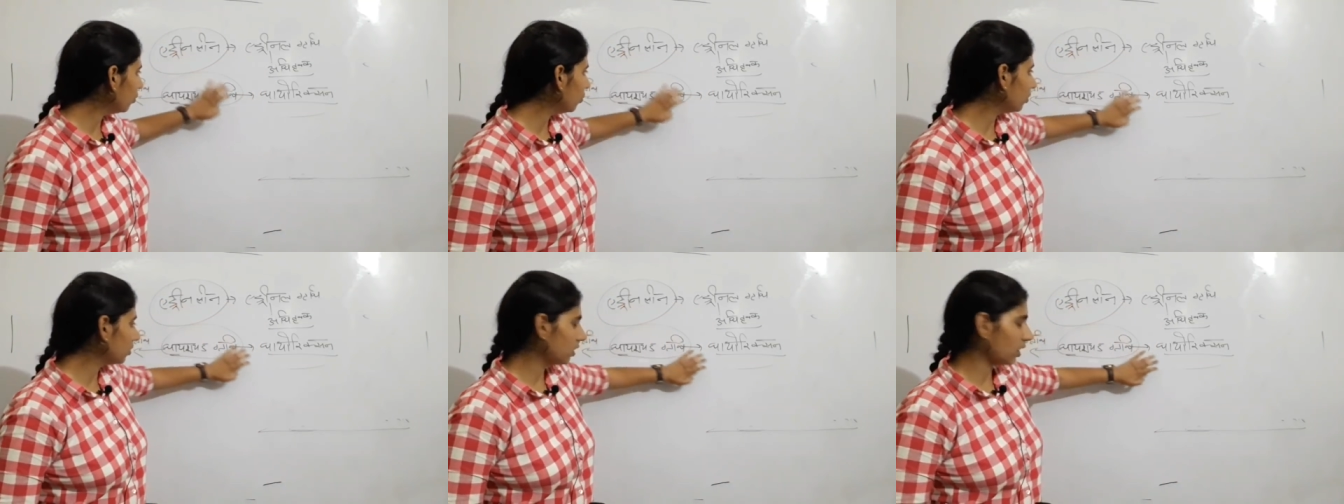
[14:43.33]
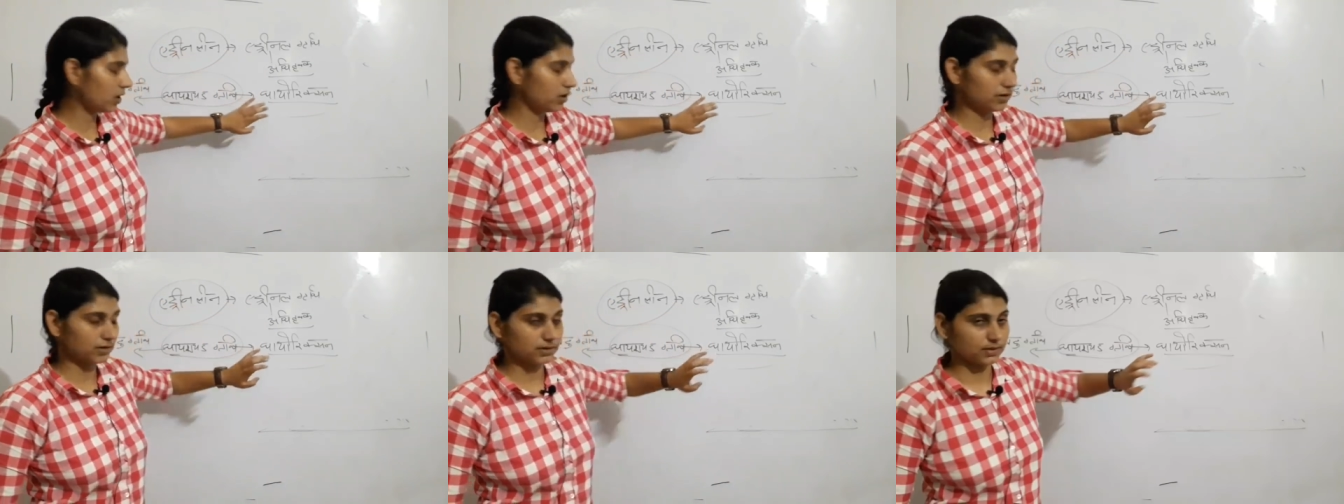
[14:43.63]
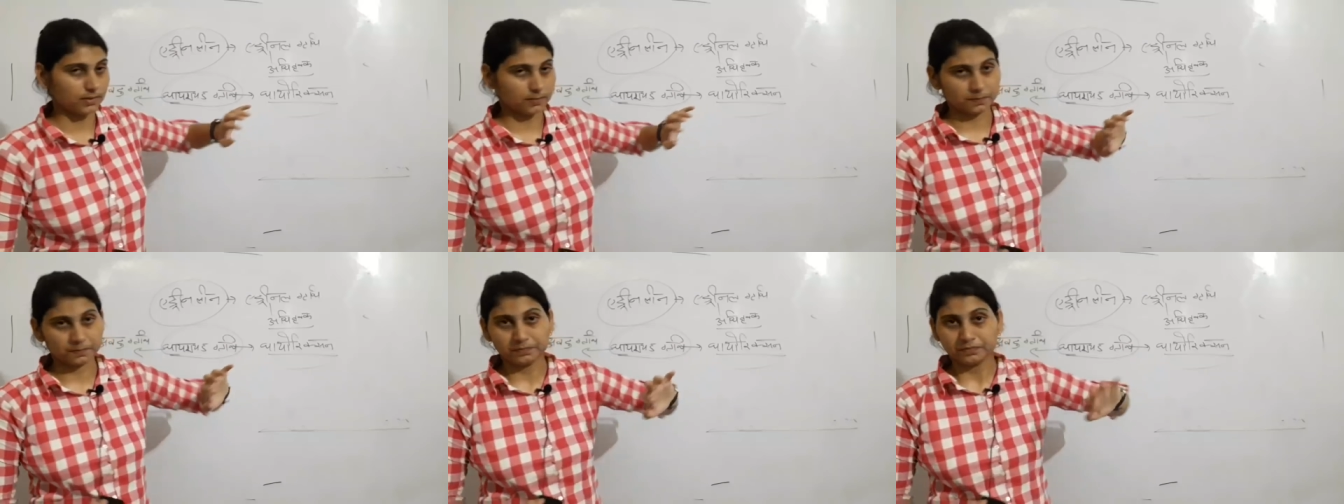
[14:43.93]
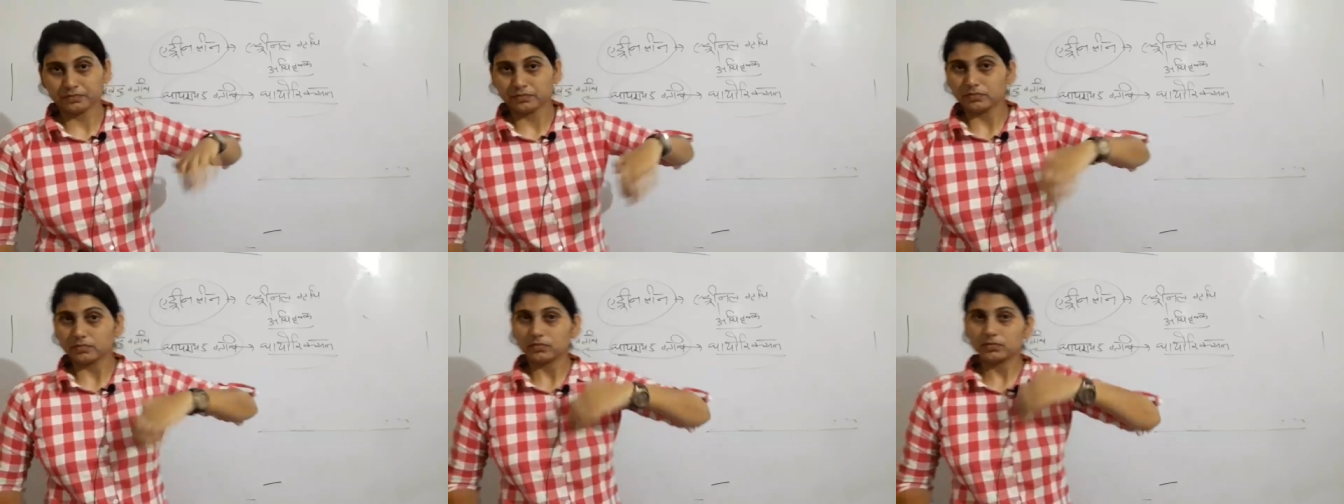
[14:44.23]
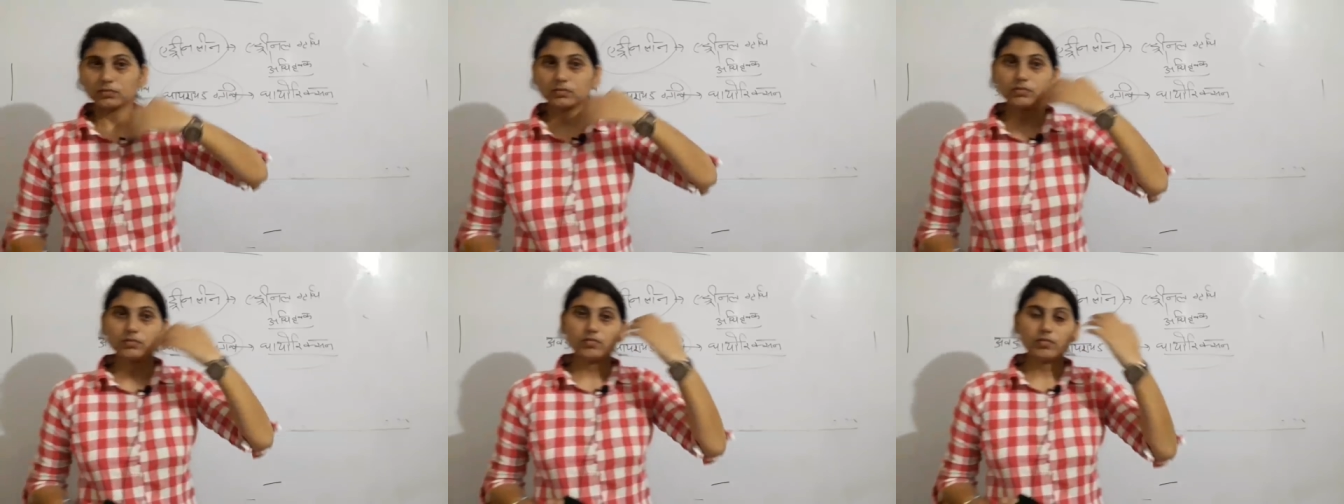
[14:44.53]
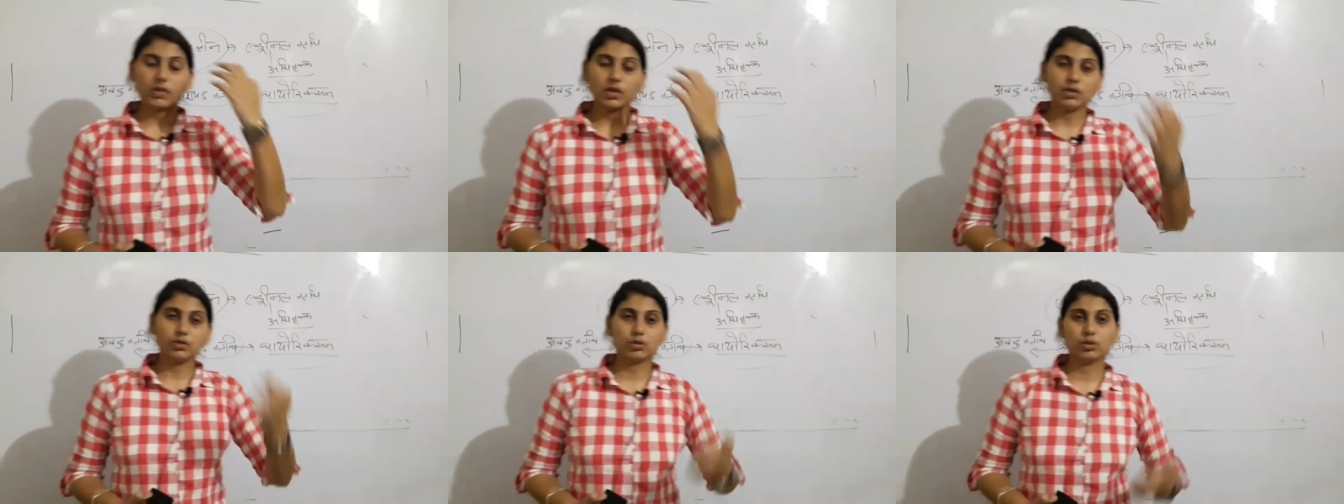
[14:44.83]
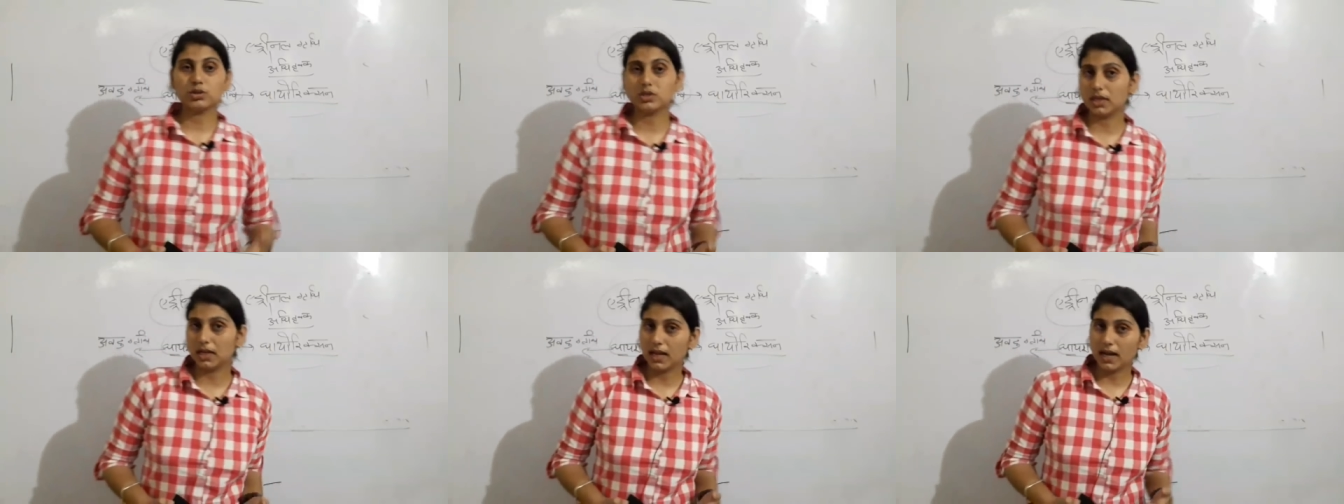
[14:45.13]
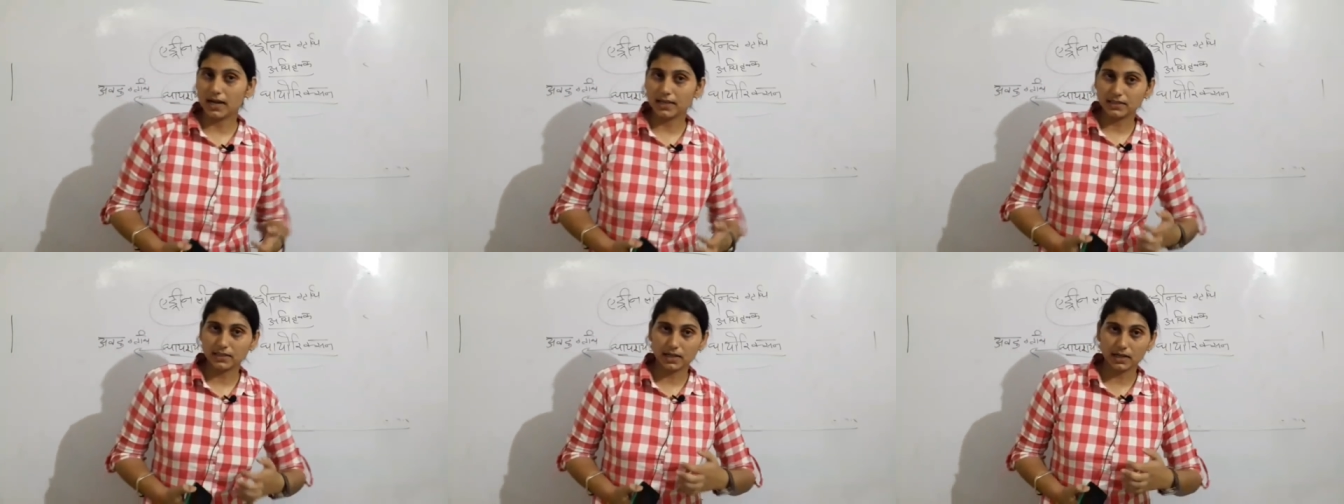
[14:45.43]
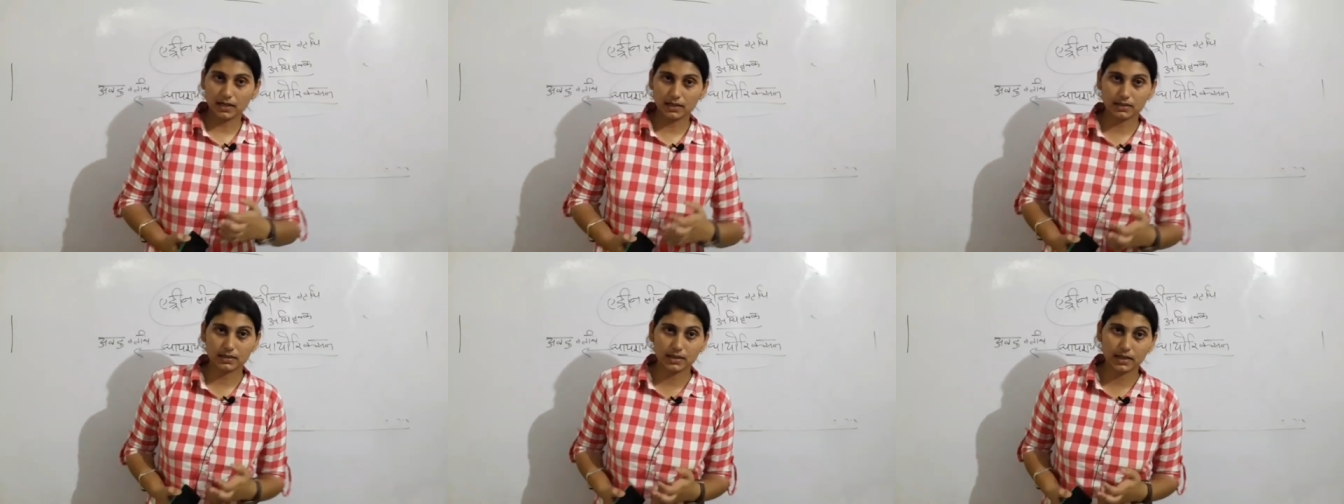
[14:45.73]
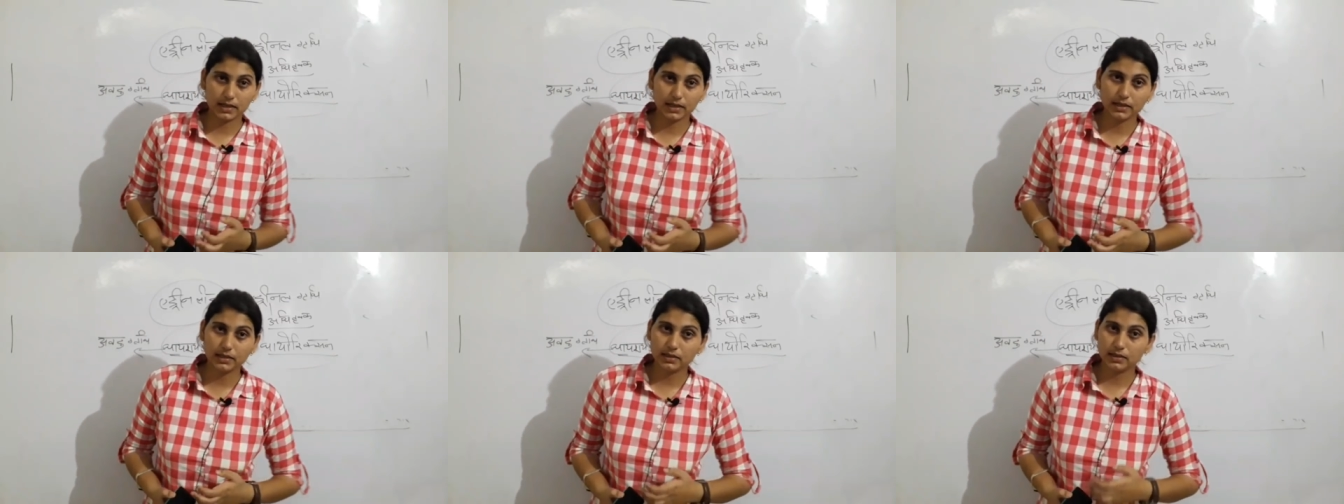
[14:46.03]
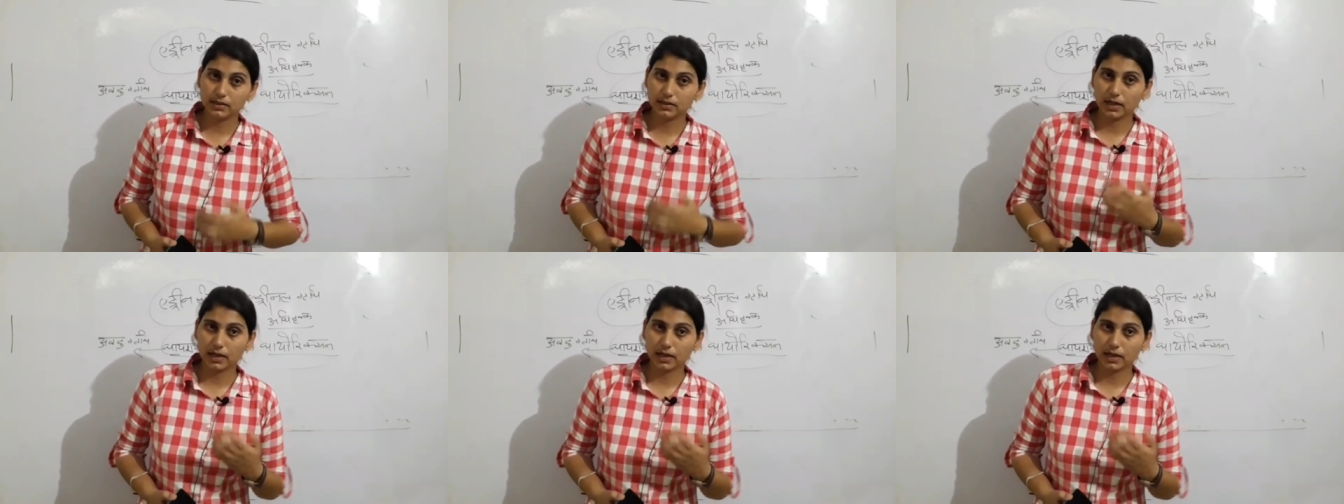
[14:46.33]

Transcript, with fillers: और थायरिक्सिन तो चलिए आज के लिए इतना ही